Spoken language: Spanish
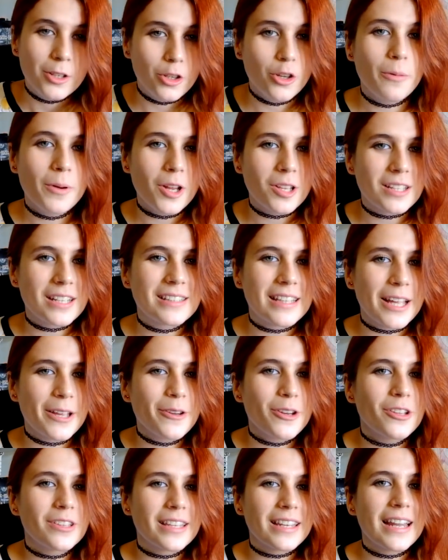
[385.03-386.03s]
Número
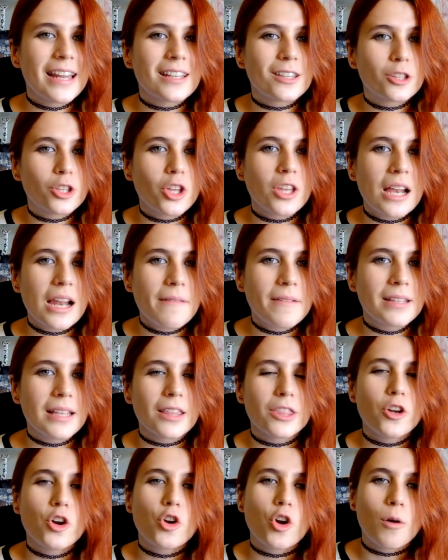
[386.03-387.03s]
31, tener toda la
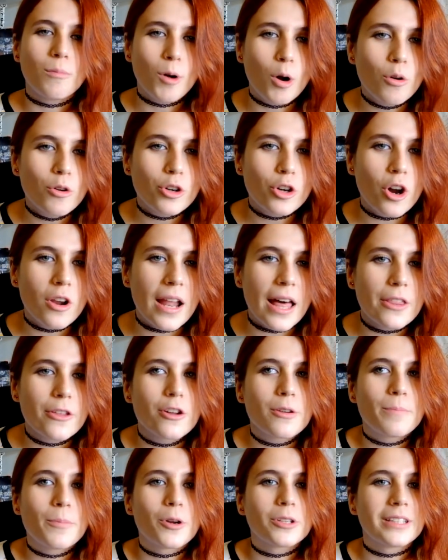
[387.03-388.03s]
habitación como un
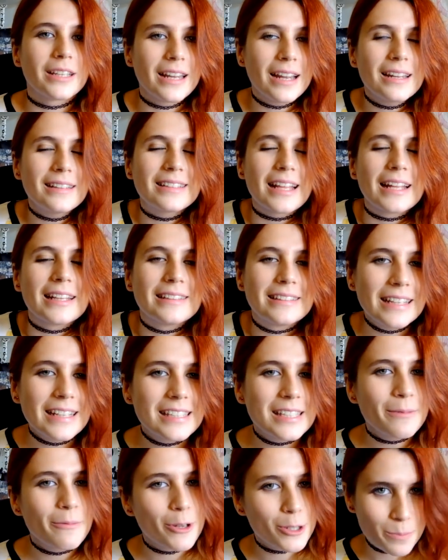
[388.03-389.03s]
colador por tener
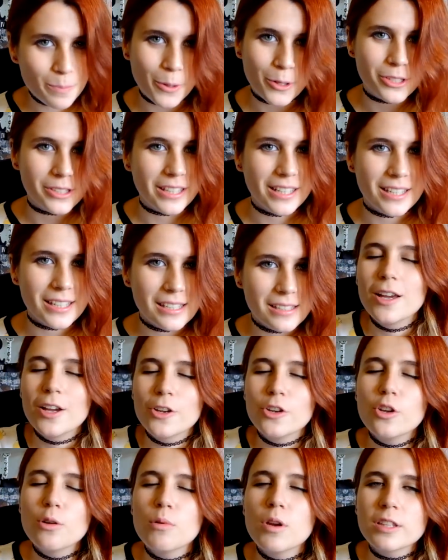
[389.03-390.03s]
tantísimos pósters.
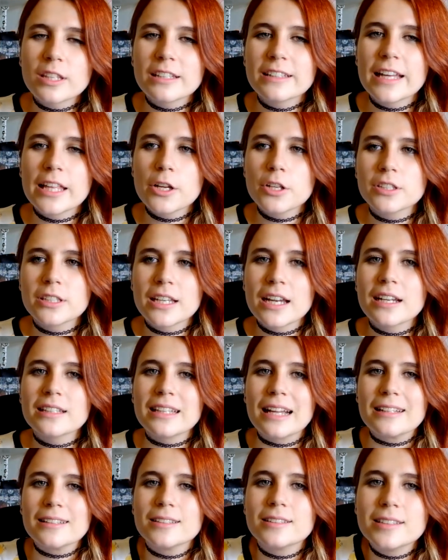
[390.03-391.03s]
Número 32, tener
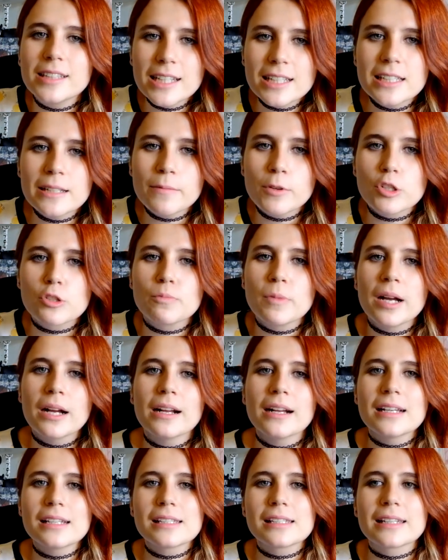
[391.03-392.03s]
tantísimos
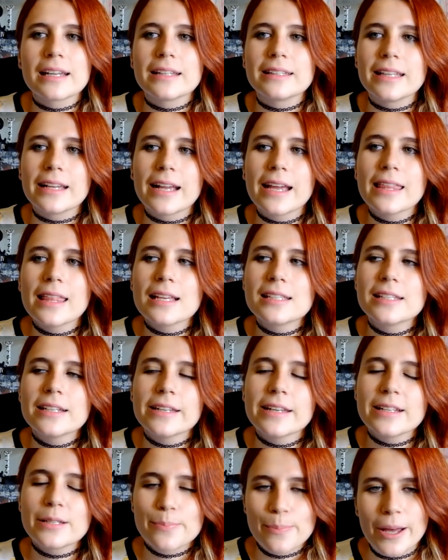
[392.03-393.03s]
mangas que te quedas
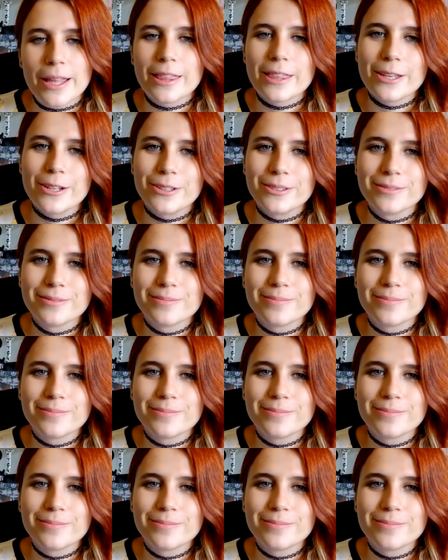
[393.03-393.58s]
sin espacio.